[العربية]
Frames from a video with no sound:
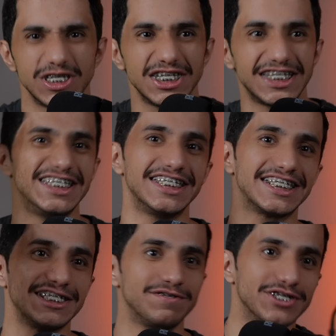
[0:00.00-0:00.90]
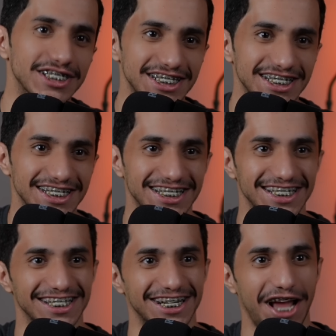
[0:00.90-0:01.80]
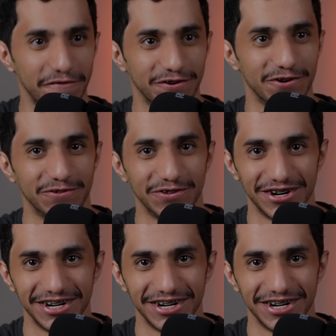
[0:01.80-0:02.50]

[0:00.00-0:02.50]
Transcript: والله انك كفو يا شيخ كفو